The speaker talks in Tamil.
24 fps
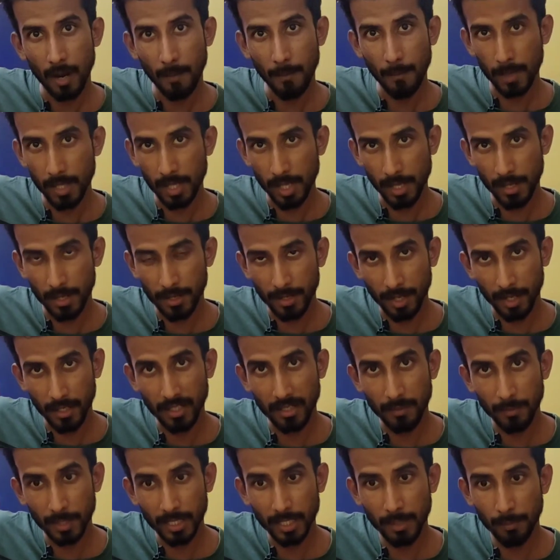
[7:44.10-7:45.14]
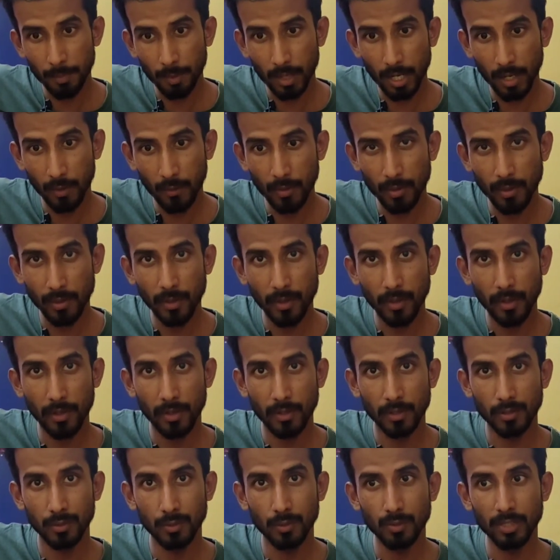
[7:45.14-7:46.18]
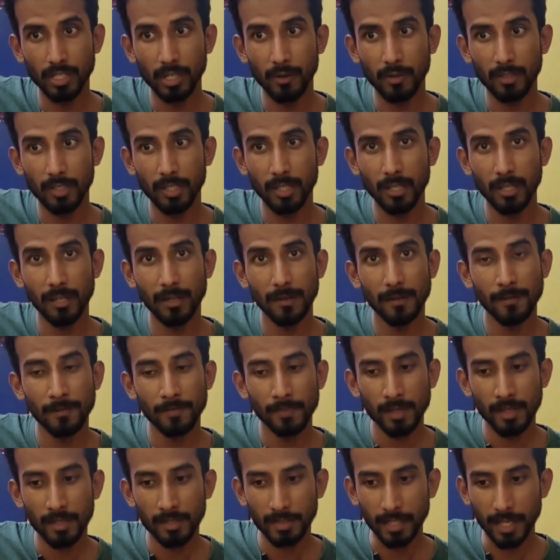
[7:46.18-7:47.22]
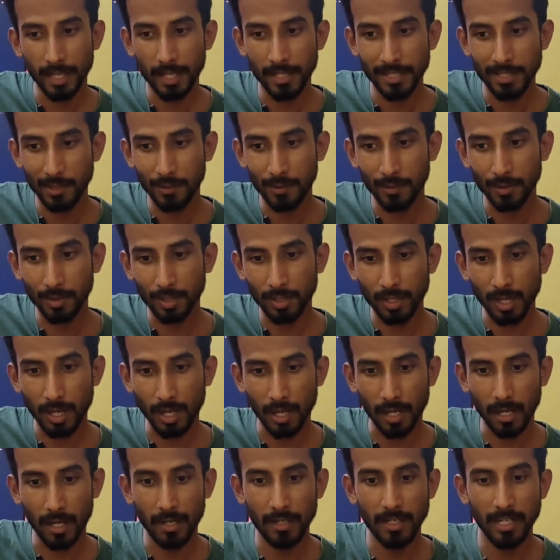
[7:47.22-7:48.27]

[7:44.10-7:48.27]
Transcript: ஐம்பதாயிரம் டாலர் மதிப்புள்ள ஒரு சூட்டை வந்து தயாரித்து கொடுத்துருக்காங்க